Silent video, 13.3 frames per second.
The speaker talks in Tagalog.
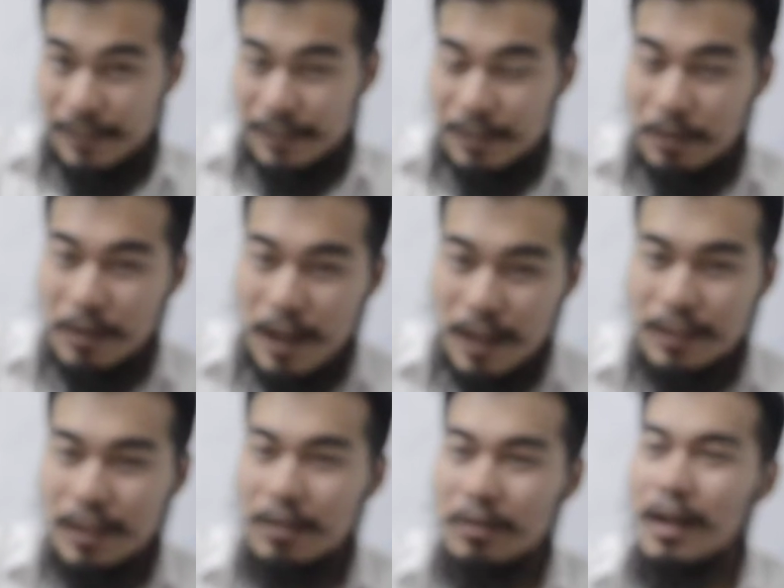So guys,
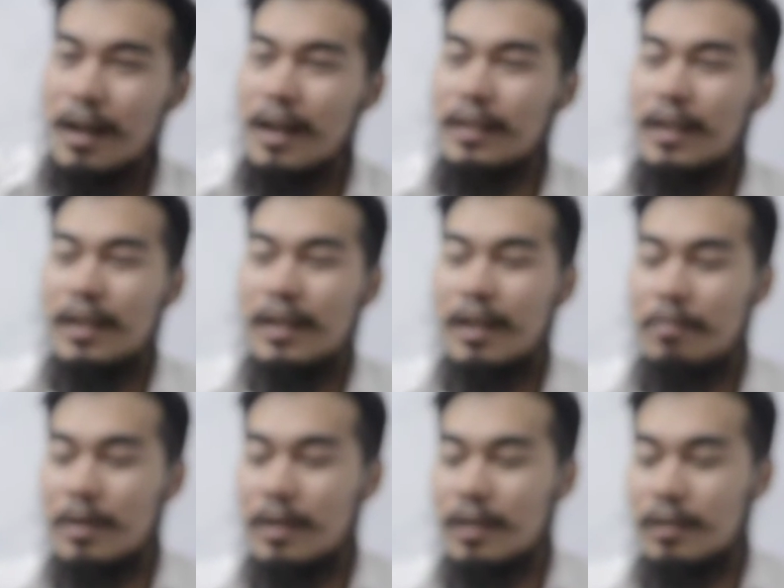ganun lang kadali
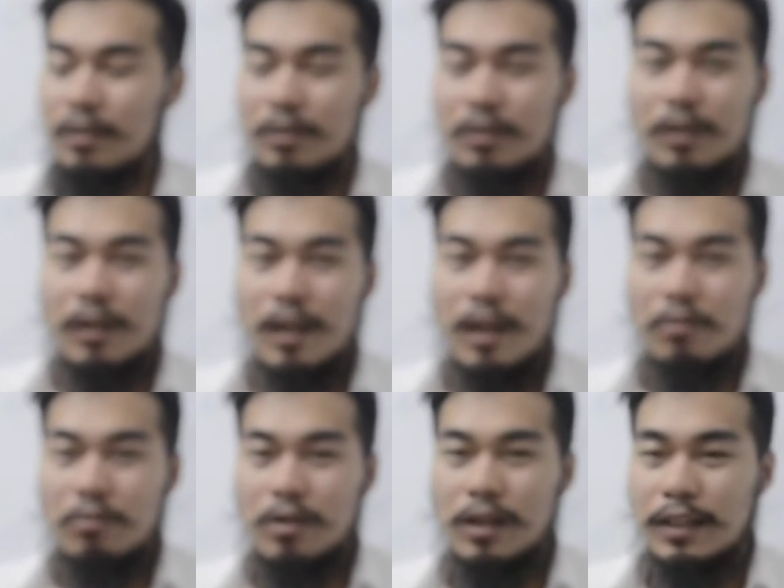gamitin itong
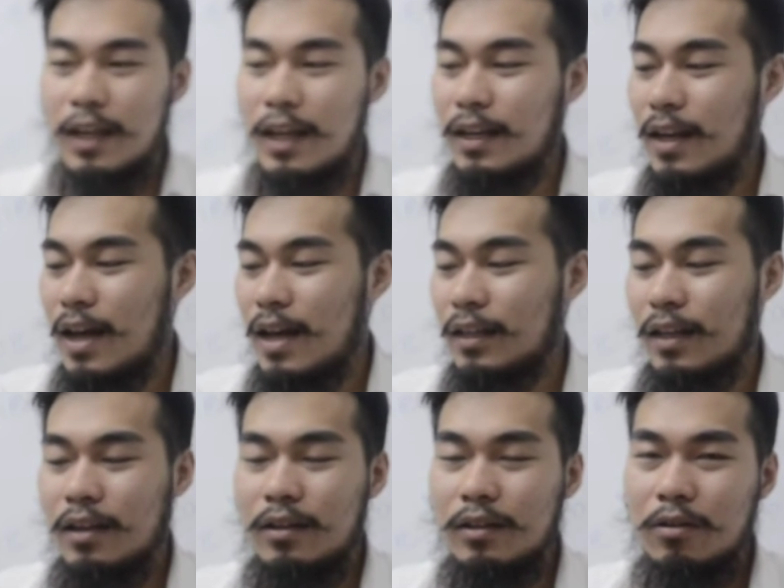N-word
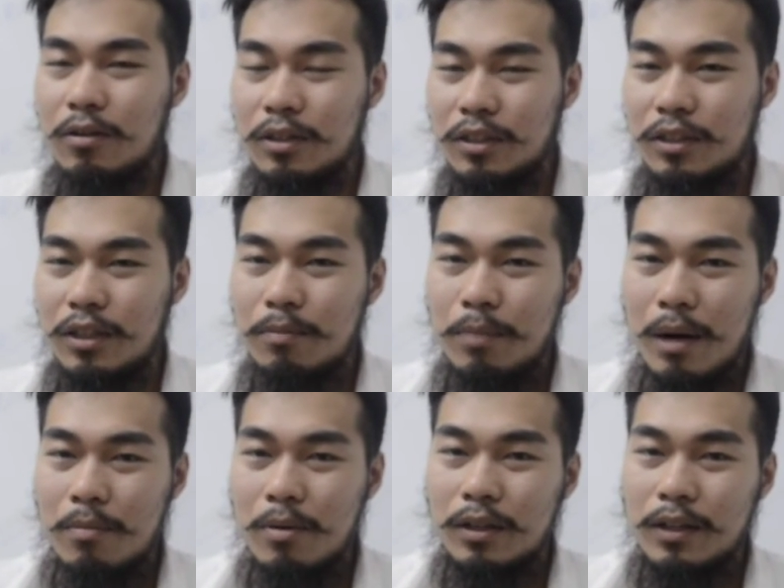Enlighten Oxygen
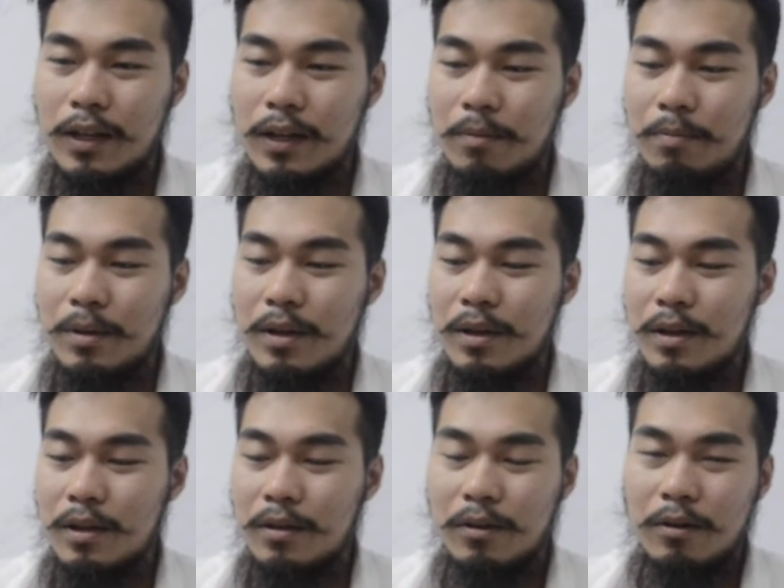Bubble Therapy
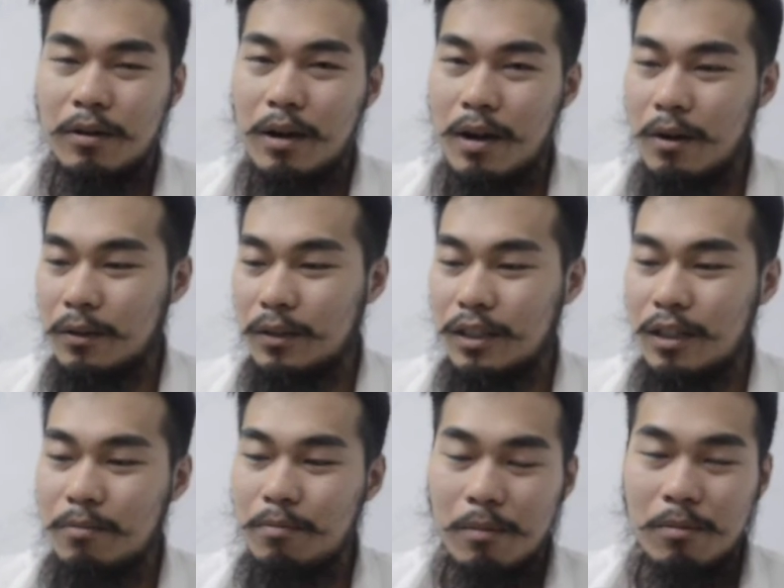or
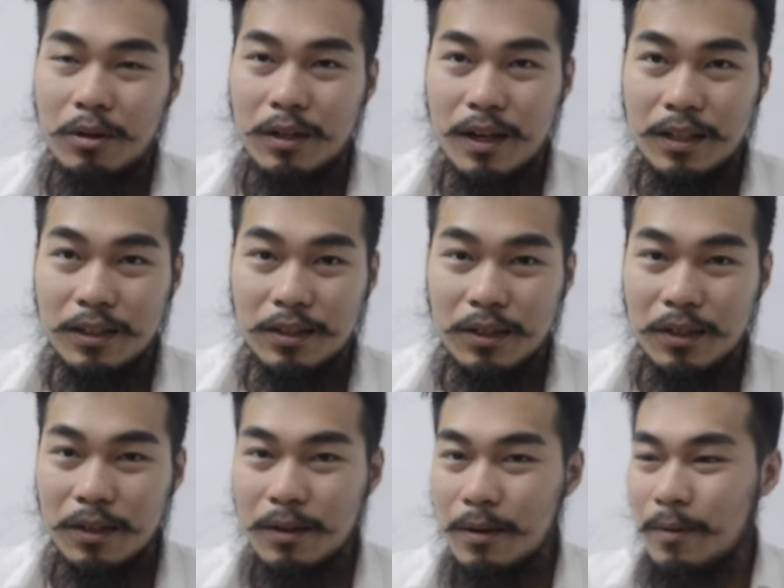Oxygen Bubble
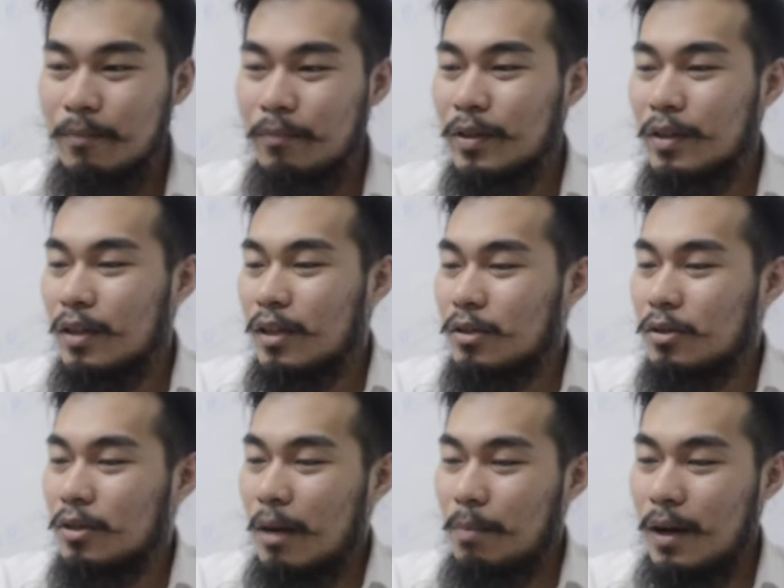Cleanser. So
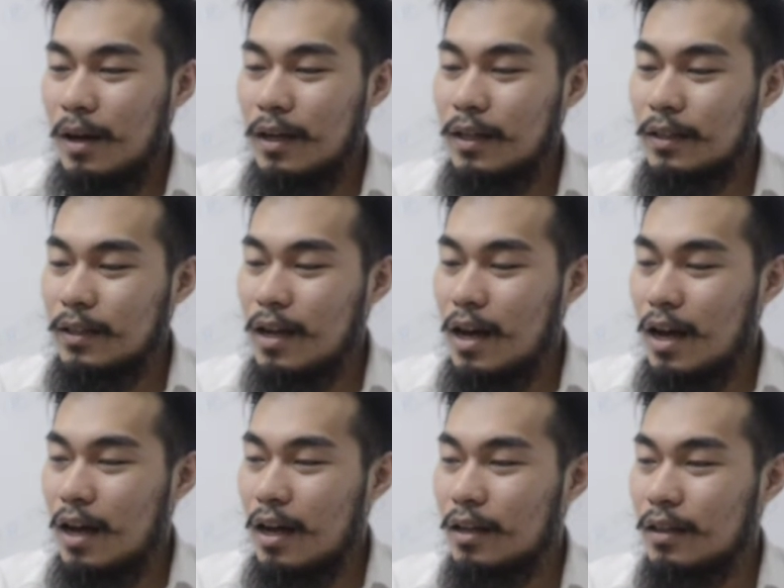
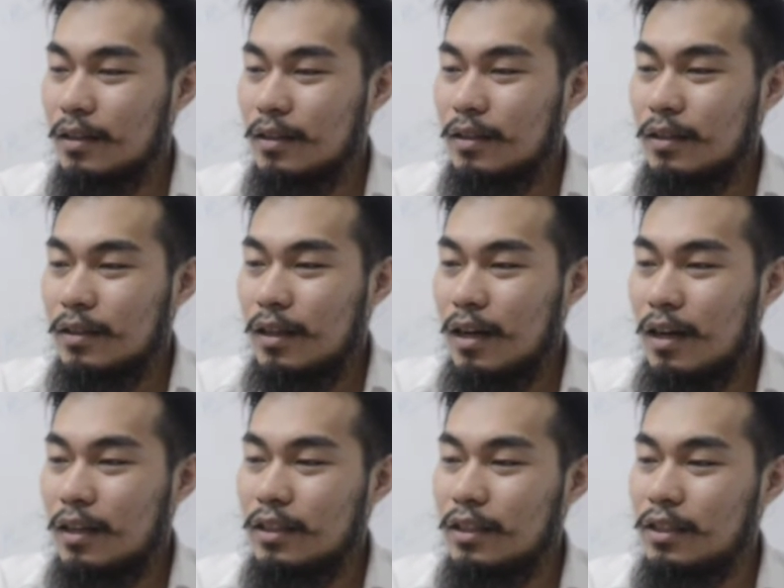napakaganda.
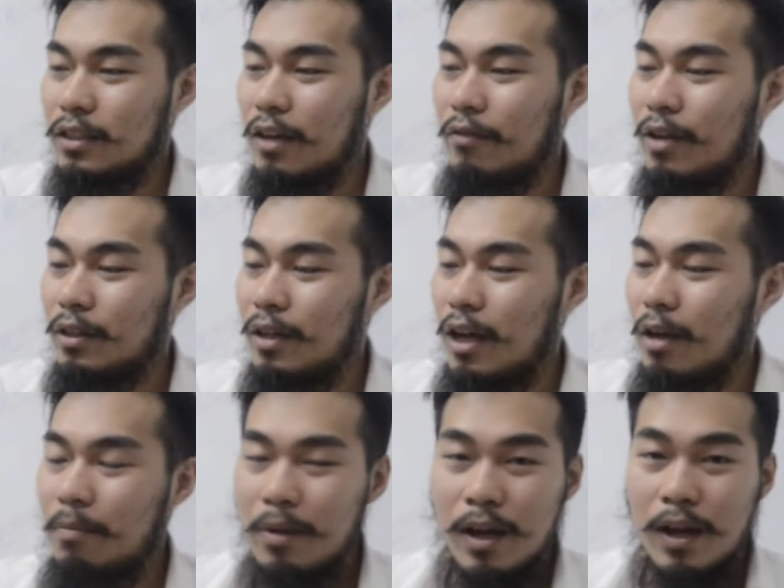Uh, this is 70
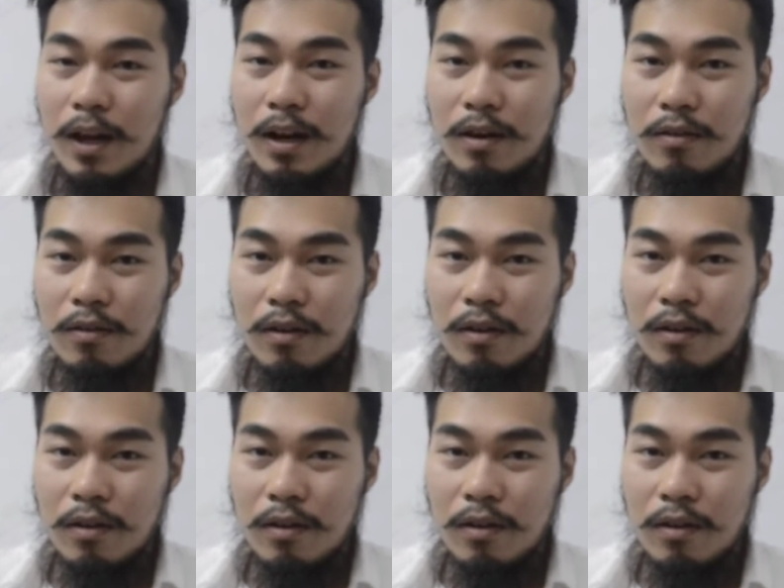ml